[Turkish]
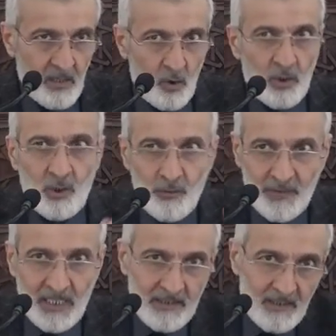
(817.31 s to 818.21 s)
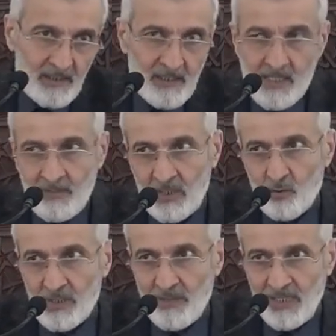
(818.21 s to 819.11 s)
ona öfkelendikleri zaman
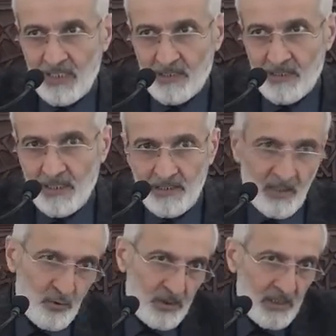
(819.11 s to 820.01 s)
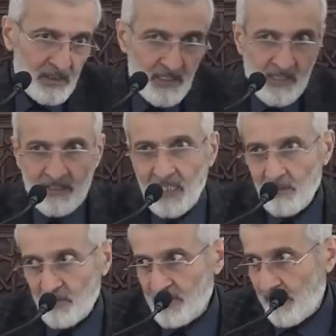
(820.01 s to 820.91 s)
gündeme getirirler. Yahudinin kızı değil
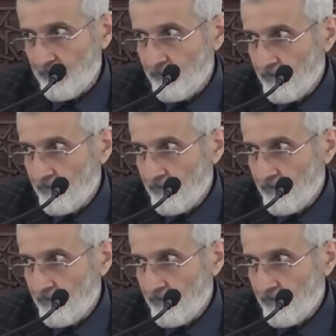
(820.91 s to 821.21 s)
mi diye.